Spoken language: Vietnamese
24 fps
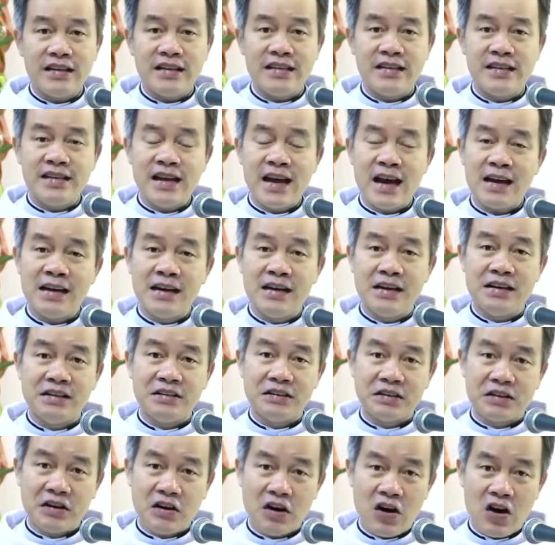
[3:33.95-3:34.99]
gia đình
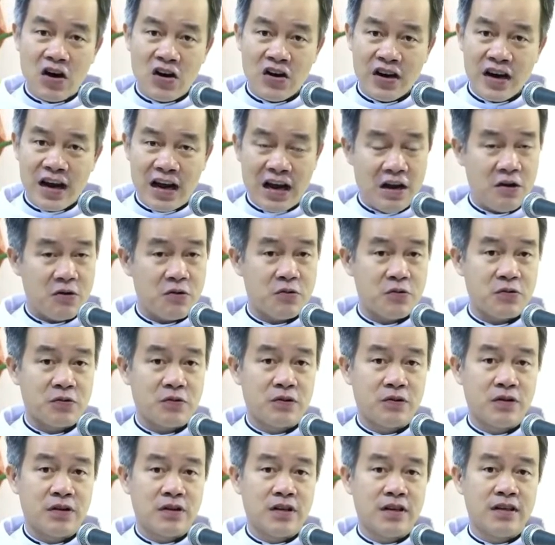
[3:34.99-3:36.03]
khó nghèo
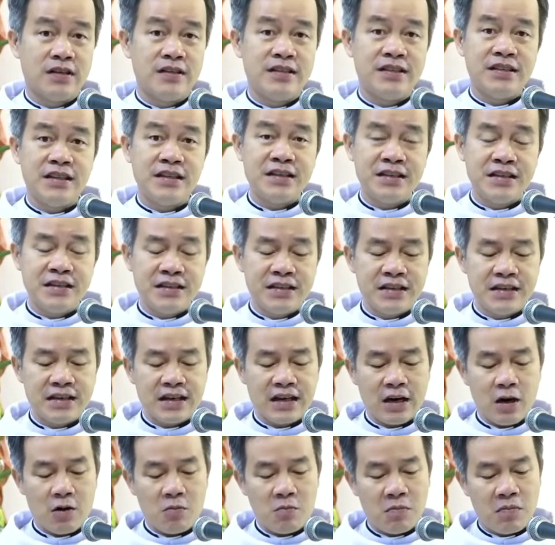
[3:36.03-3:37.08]
chứ
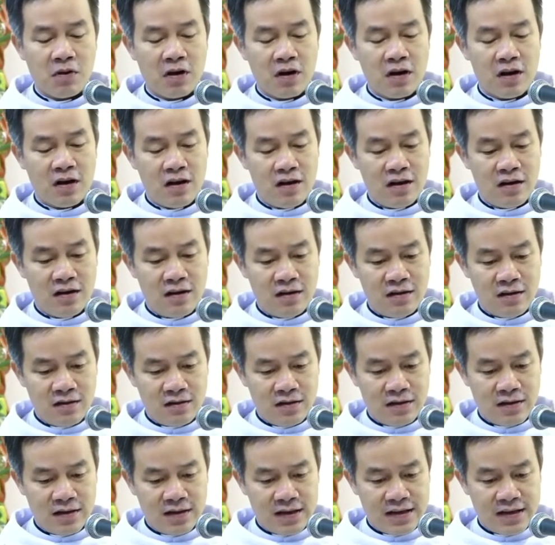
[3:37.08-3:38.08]
không có